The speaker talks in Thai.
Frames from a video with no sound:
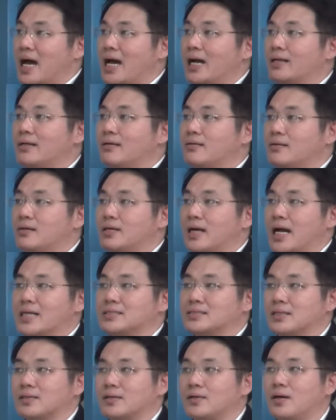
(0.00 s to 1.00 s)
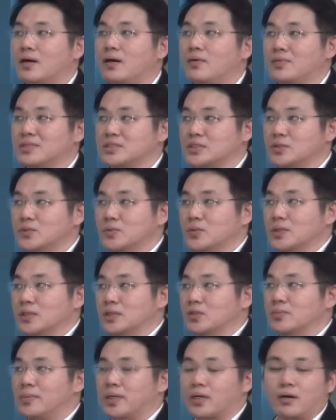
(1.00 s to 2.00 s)
งแล้วก็การสังเคราะห์วัสดุหรื
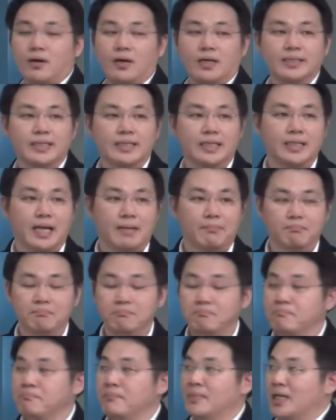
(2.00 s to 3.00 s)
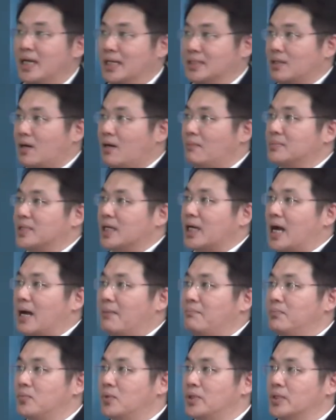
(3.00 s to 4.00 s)
ออุปกรณ์ในระดับอะตอมนะครับ
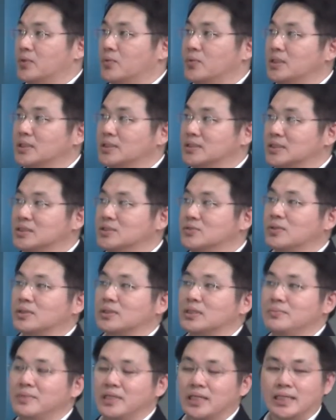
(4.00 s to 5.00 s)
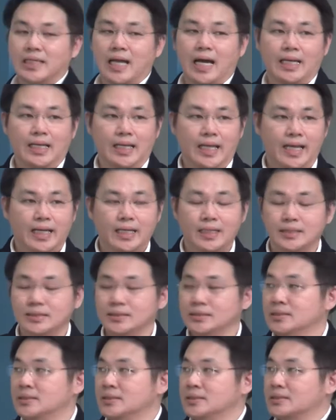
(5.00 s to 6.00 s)
โมเลกุลหรือชิ้นส่วนที่มีขนาดเล็ก
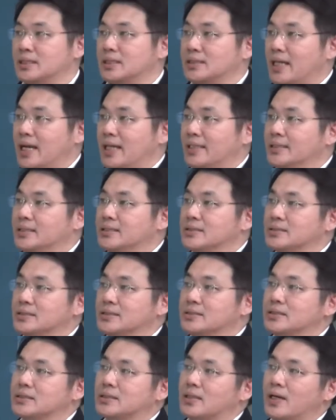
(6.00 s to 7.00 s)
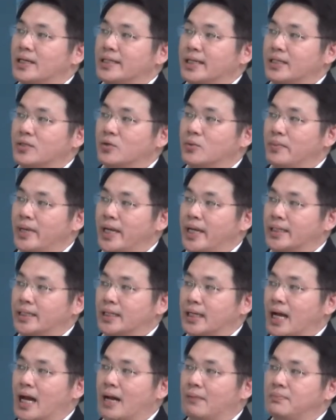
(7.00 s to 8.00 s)
ตั้งแต่หนึ่งถึงหนึ่งร้อยนาโนเมตร
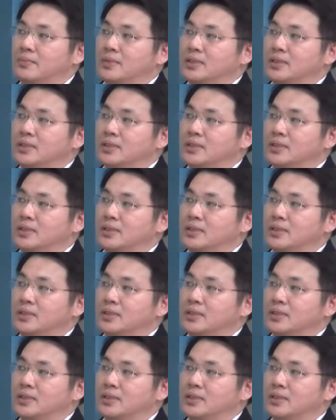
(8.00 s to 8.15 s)
นะครับ